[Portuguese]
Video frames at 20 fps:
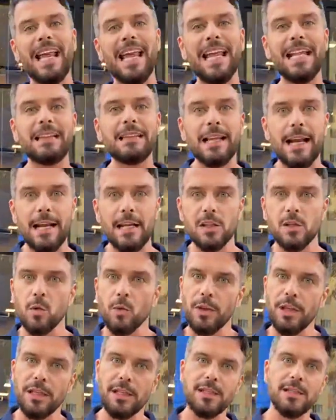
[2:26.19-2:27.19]
Tem
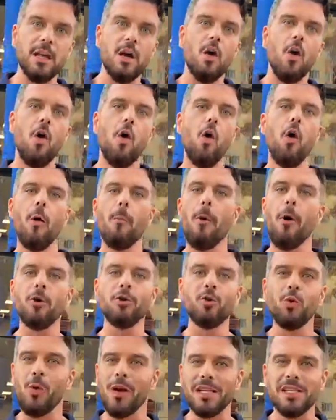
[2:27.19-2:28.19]
três suítes
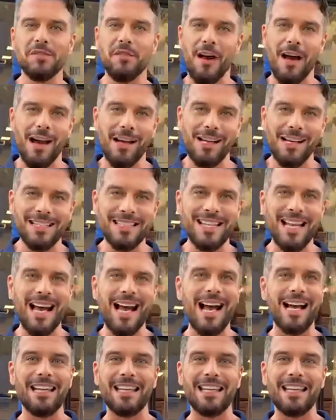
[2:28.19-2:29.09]
uma ou duas vagas.